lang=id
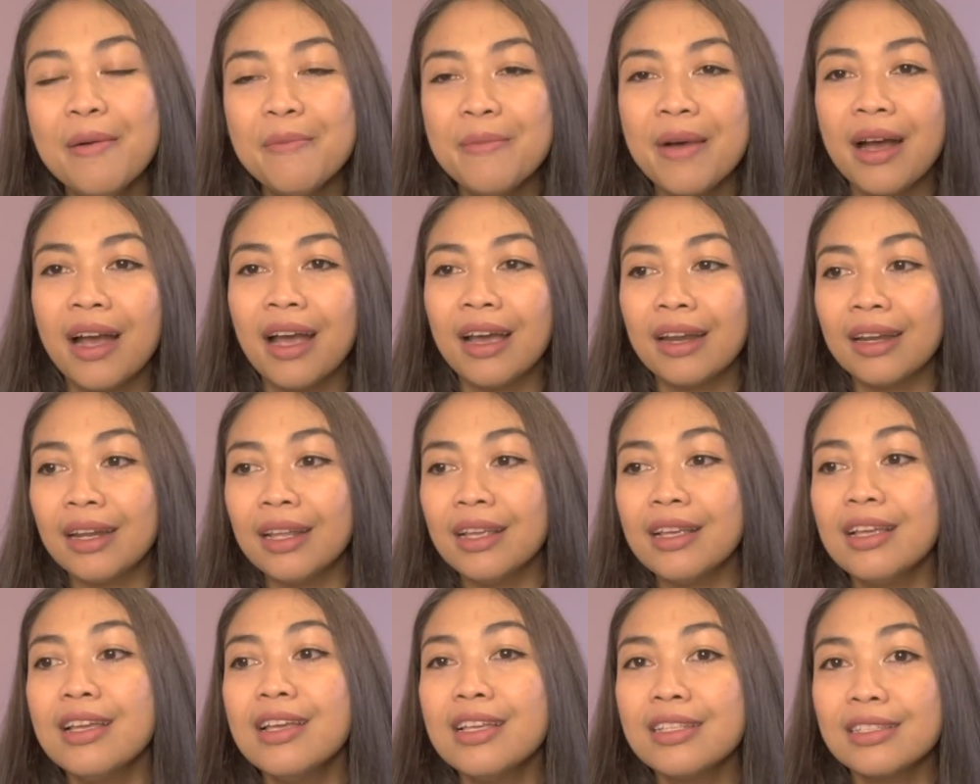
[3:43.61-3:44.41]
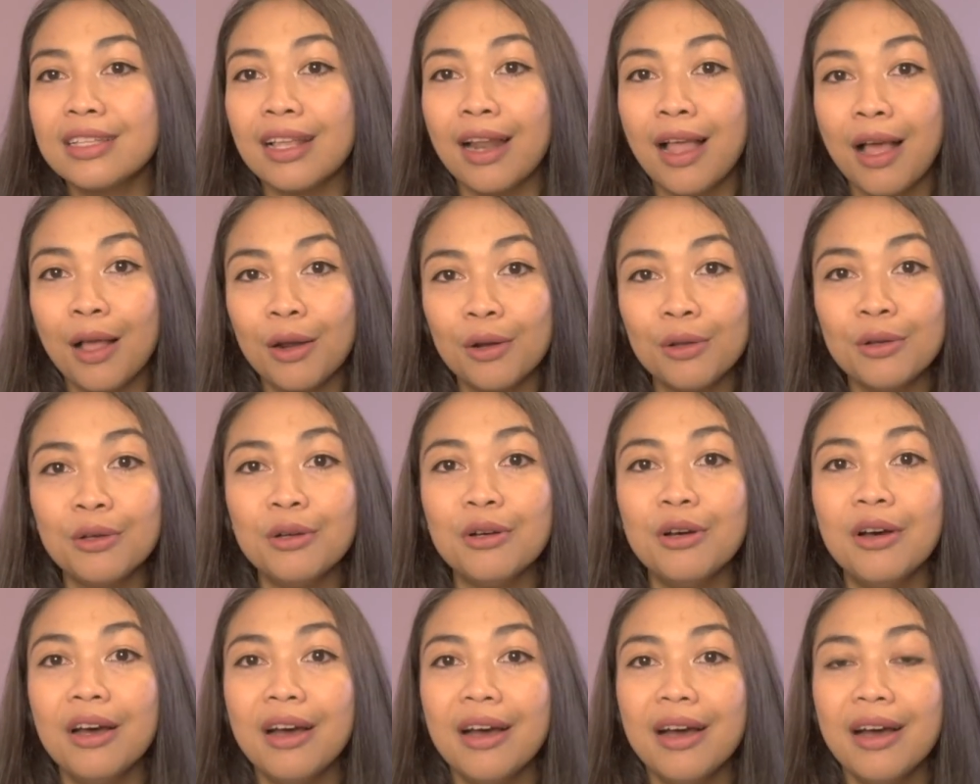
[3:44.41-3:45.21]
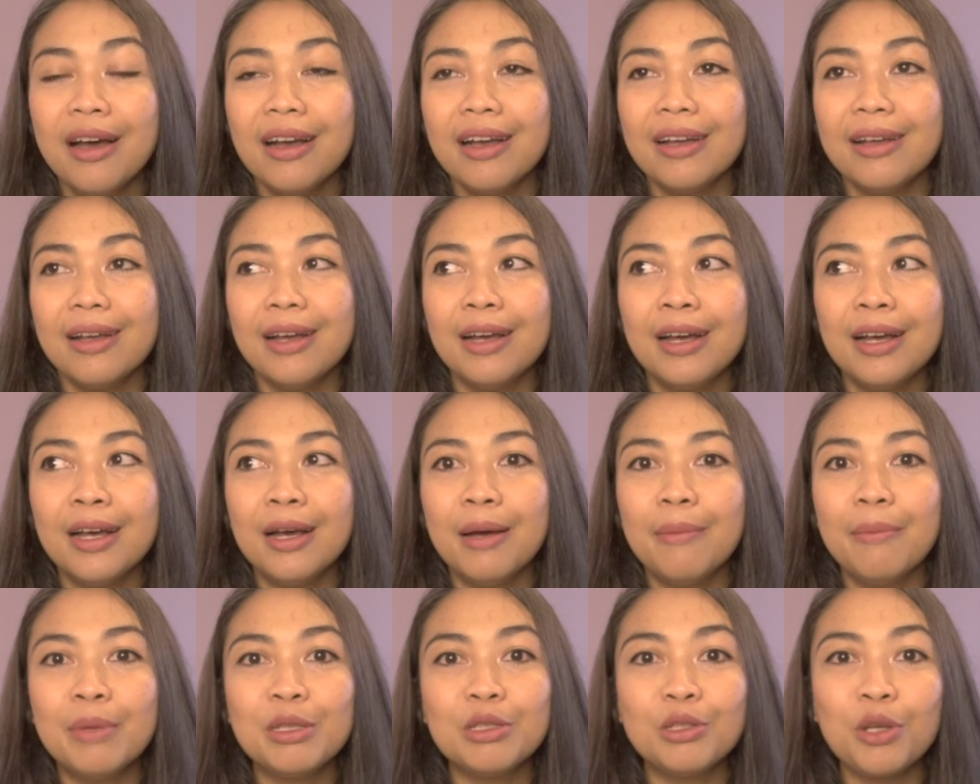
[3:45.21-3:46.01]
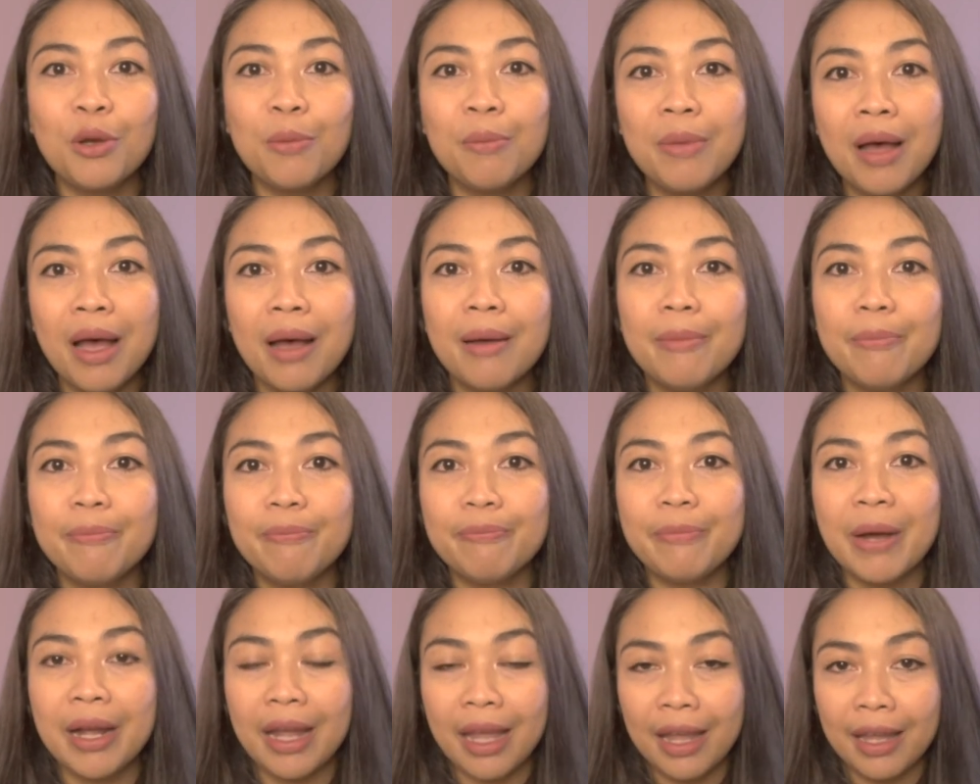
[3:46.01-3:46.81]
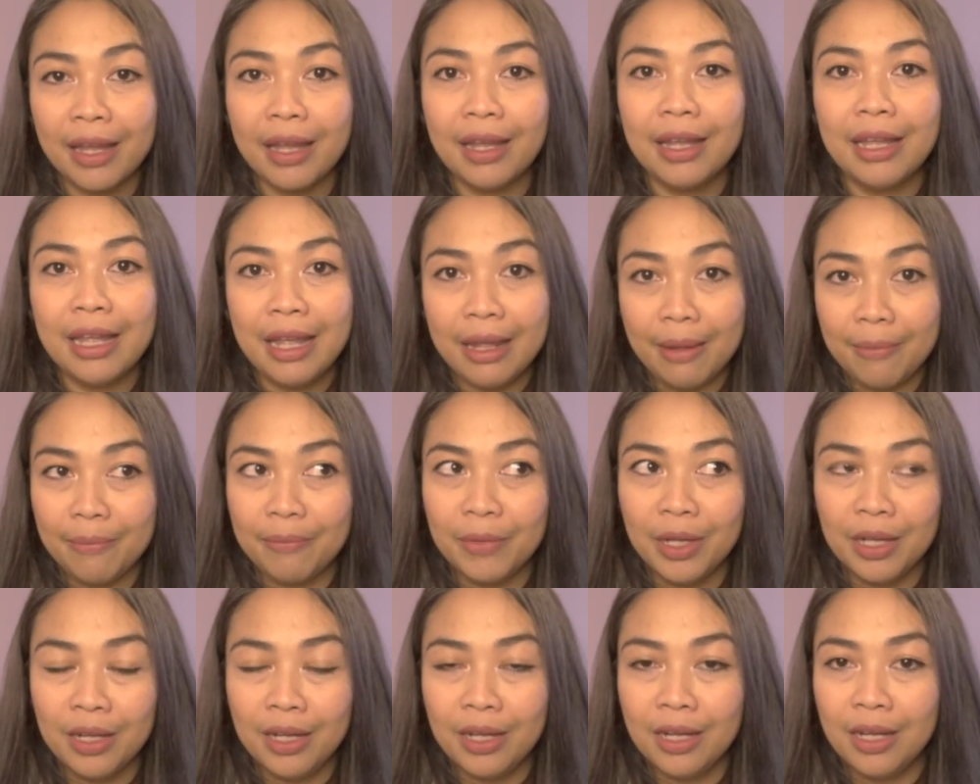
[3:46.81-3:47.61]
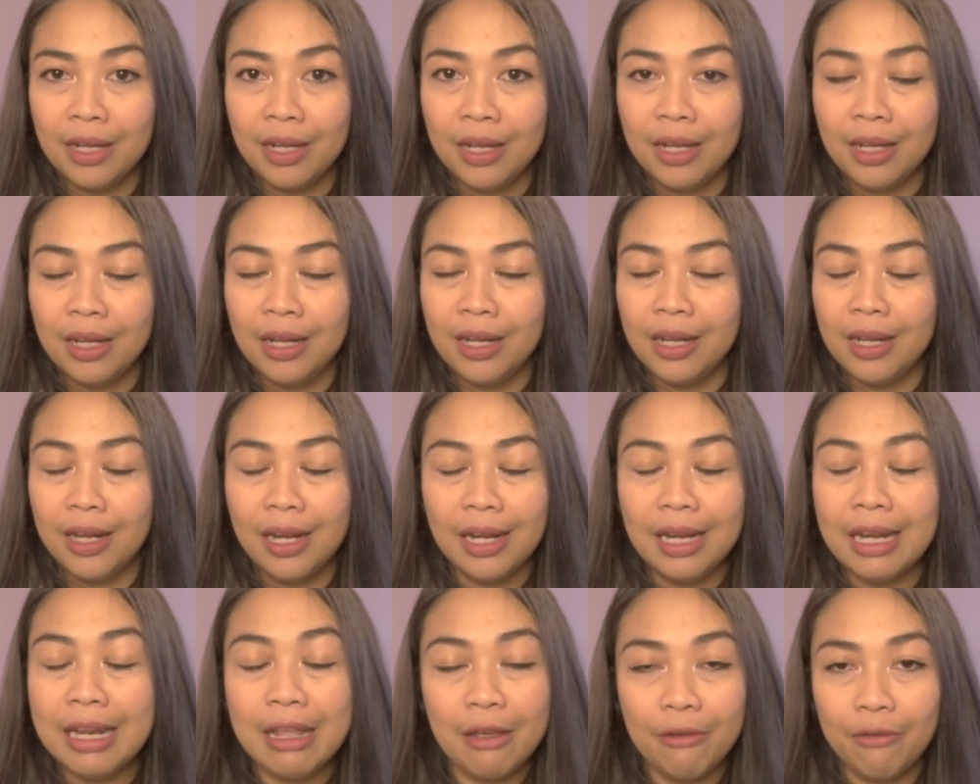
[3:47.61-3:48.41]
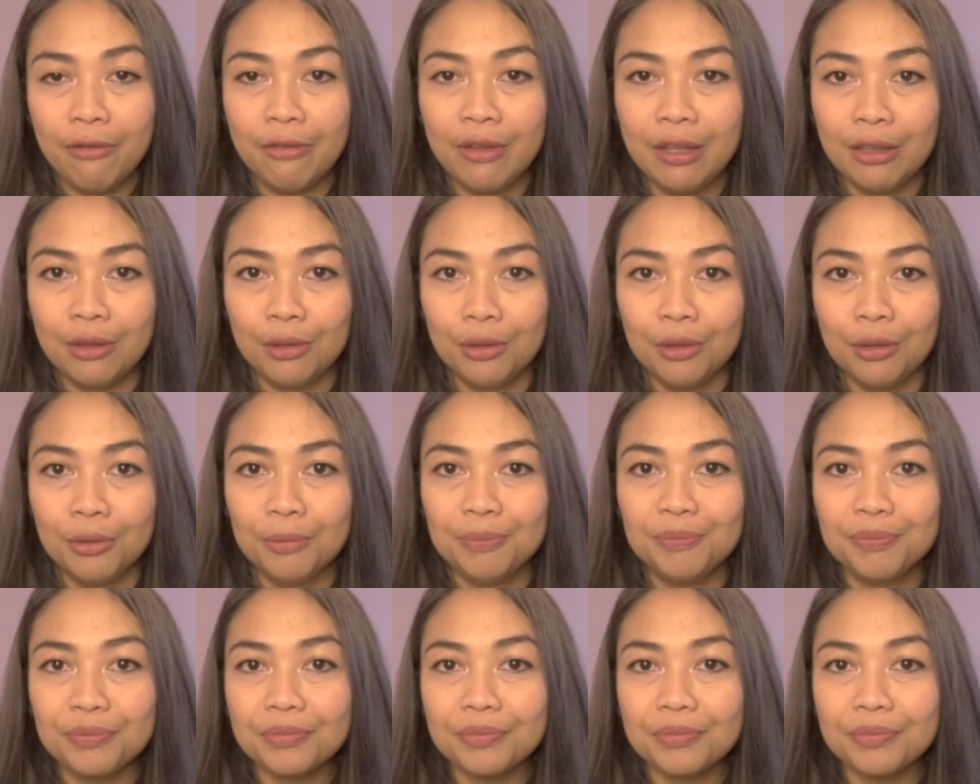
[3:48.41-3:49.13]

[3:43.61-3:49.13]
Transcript: Makanya selalu uh, mencoba pakai uh, lift gitu.